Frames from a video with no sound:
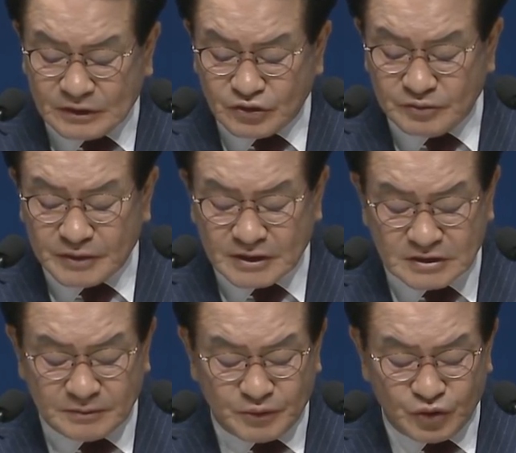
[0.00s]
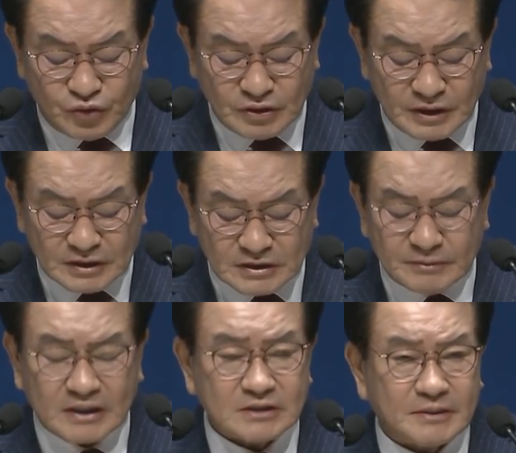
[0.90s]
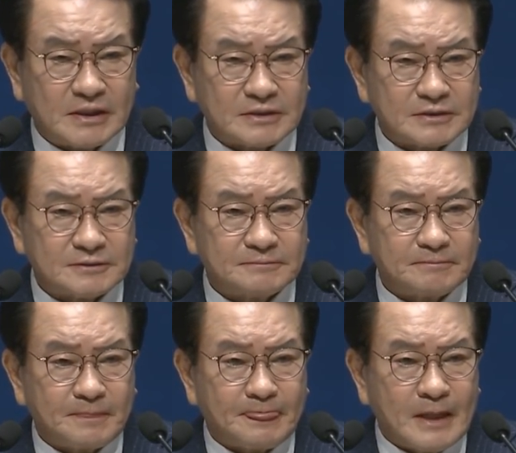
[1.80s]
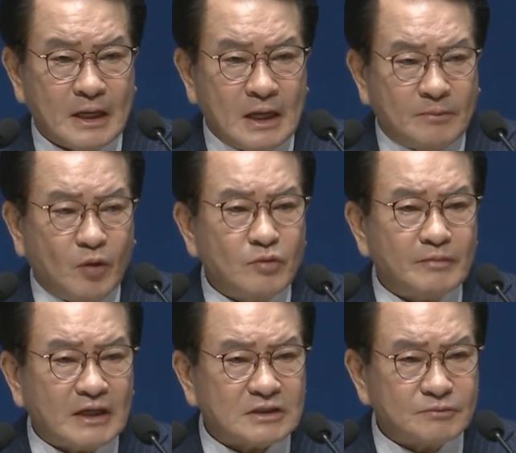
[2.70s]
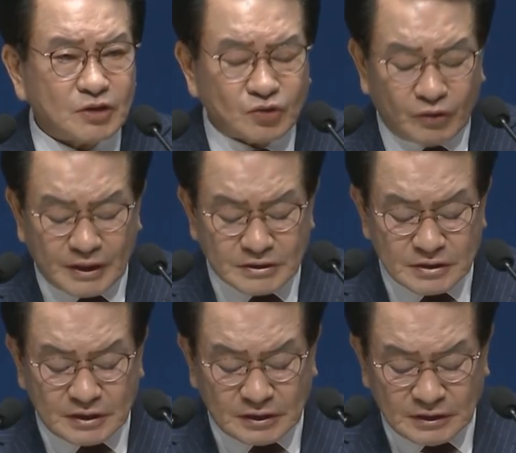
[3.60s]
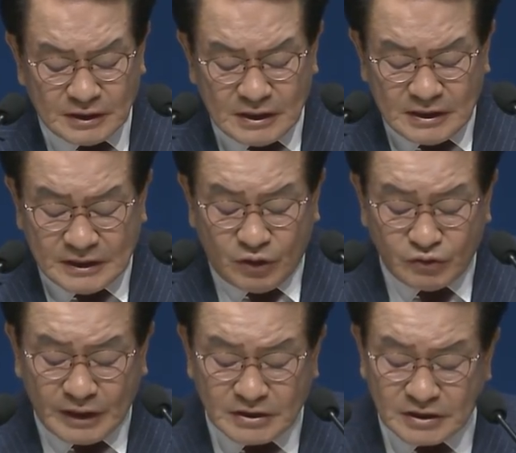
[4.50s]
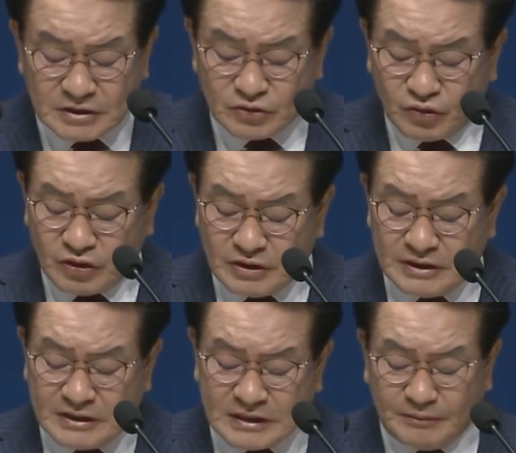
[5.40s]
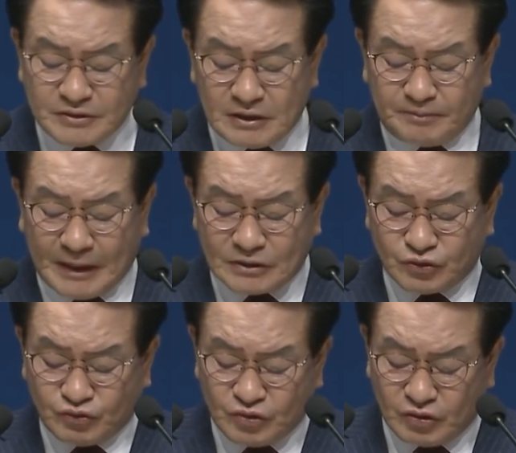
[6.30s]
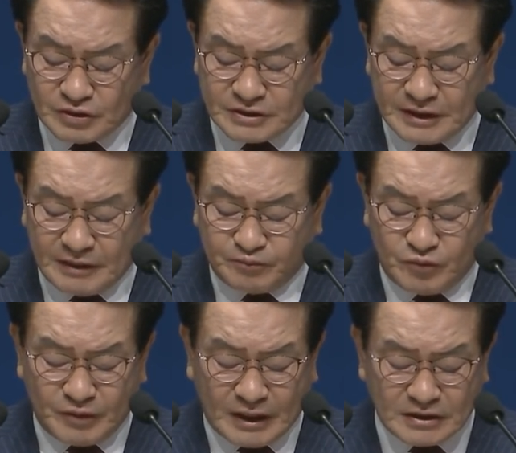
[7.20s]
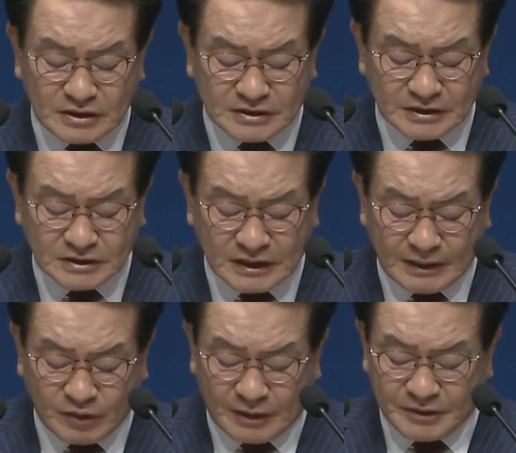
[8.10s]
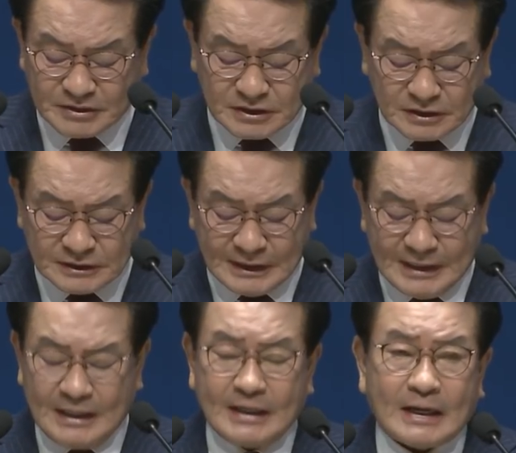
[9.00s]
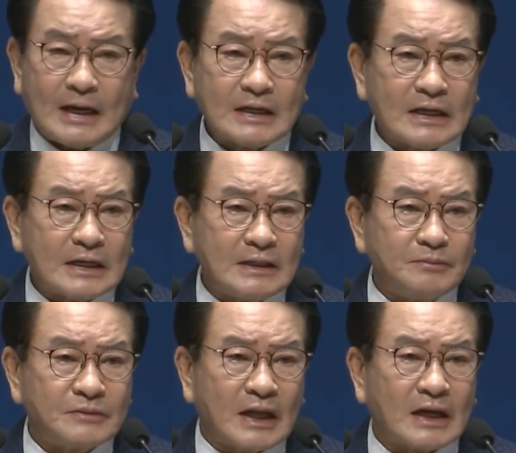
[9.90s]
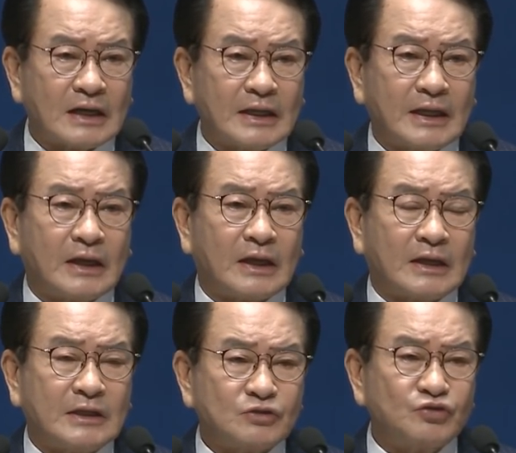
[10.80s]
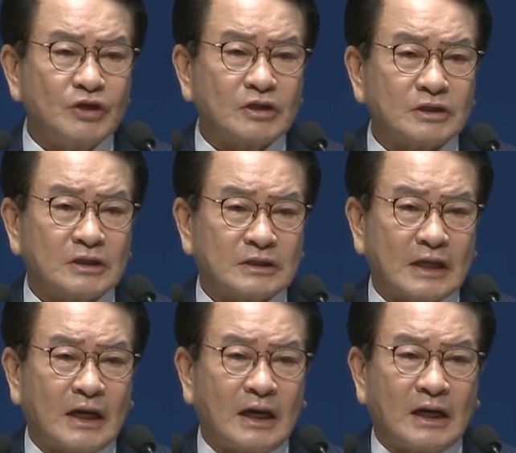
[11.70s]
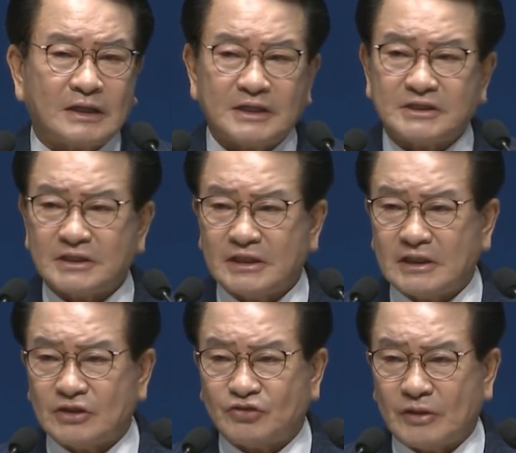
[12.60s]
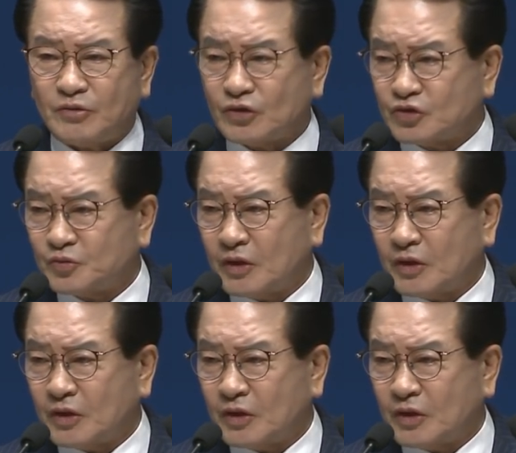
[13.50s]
예수님께서 비유를 들어서 말씀하셨습니다. 본문 말씀을 통해서 영계 전 성도는 2, 3, 7 파수꾼으로서의 분명한 정체성을 회복하면서 하나님 나라의 주역들 다 되시기를 제물로